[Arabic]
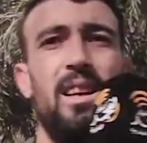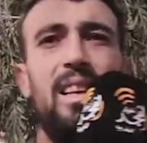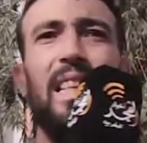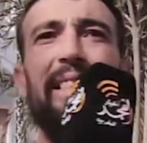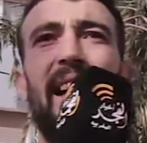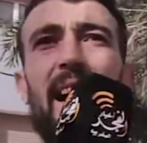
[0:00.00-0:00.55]

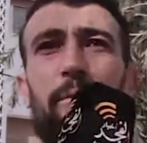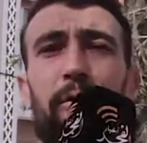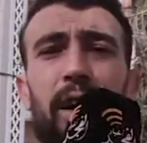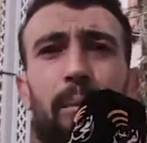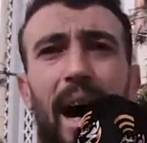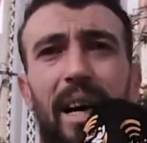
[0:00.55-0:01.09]
اللي ضارب
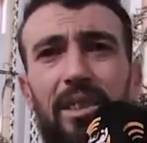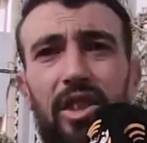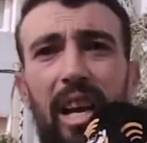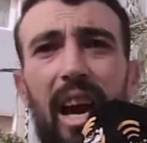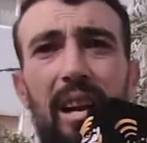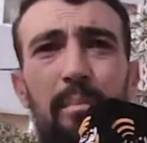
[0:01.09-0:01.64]
فيها ما عرفت
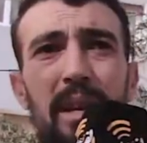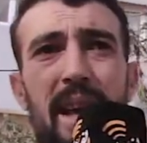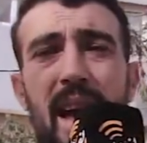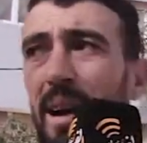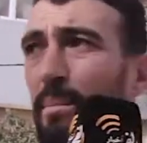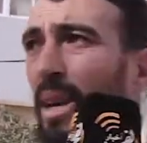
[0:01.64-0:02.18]
شحال من
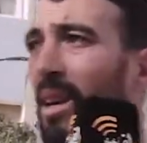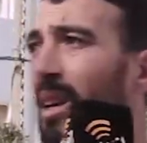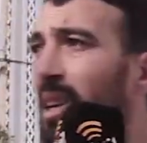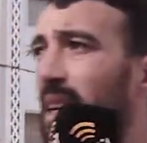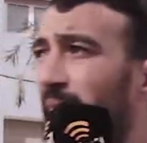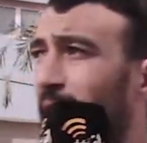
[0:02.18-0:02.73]
عام
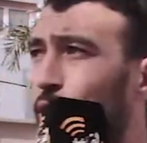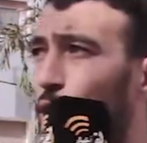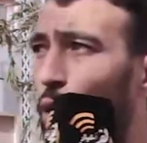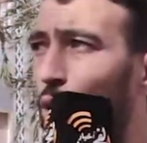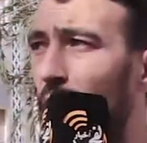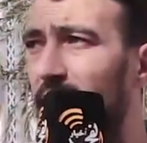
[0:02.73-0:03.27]
اللي عنده
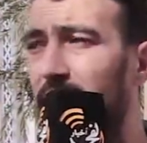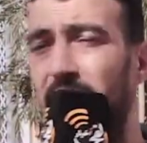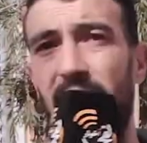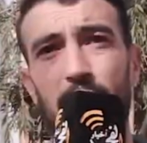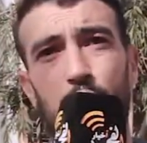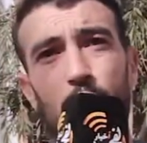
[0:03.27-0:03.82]

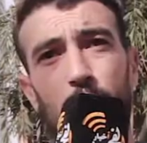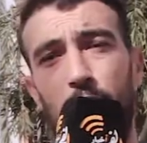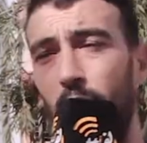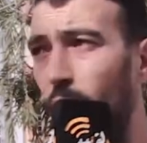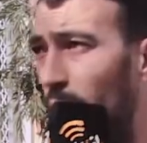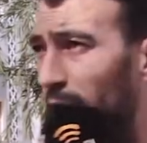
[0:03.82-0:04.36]
وليداتو
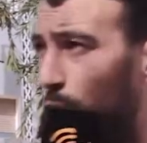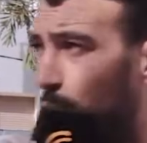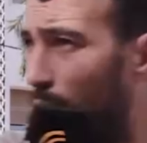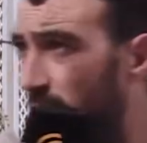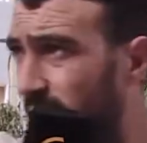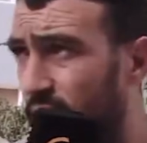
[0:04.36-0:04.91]
وعنده
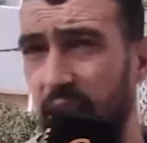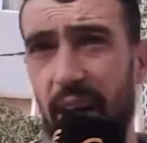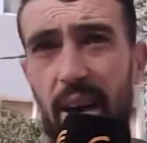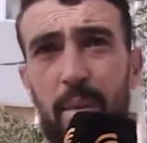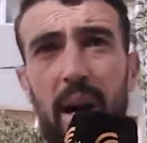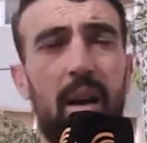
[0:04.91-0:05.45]

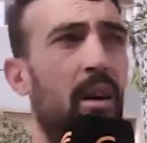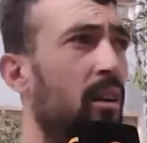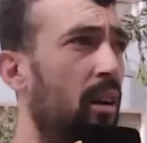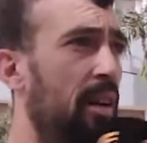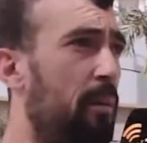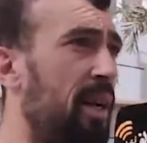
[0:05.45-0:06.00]
اليتامى
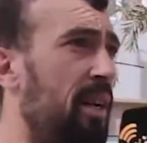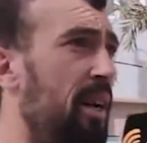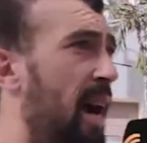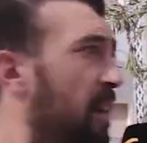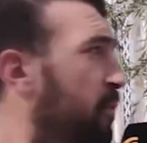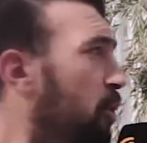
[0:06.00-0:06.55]
حنا بغينا
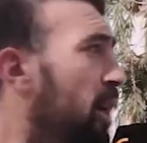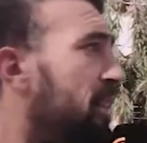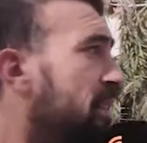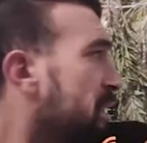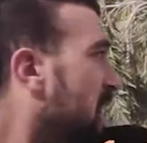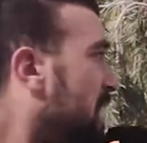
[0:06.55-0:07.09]
نعرفوا هاد
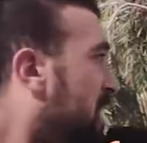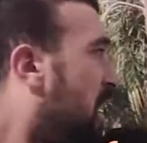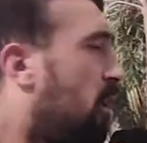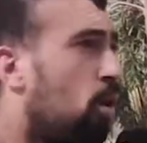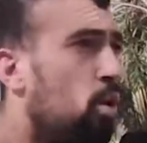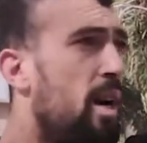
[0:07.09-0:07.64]
الناس
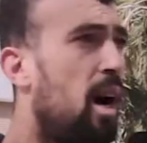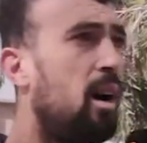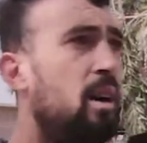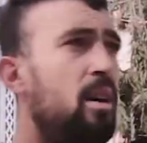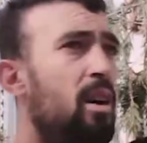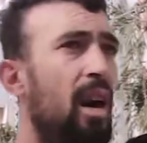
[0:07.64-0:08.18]
اخويا
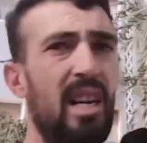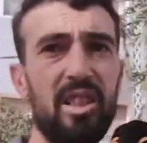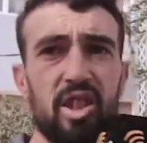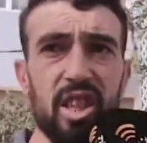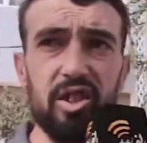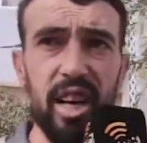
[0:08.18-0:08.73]

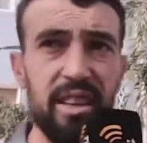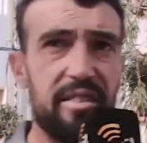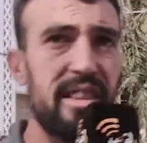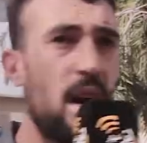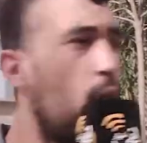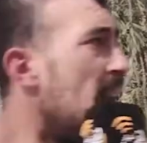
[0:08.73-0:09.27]
علاش
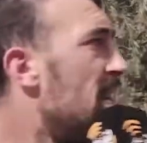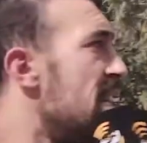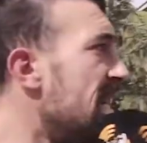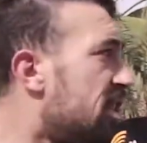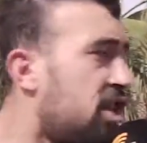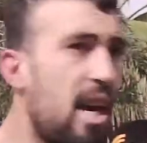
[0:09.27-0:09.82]
كيتعداو على
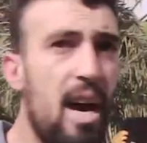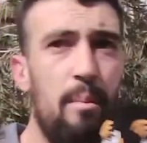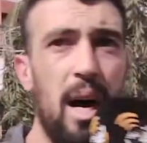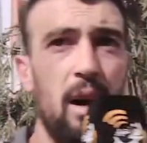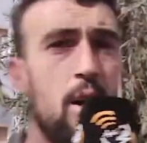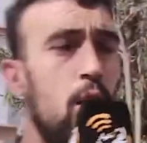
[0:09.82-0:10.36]
اليتامى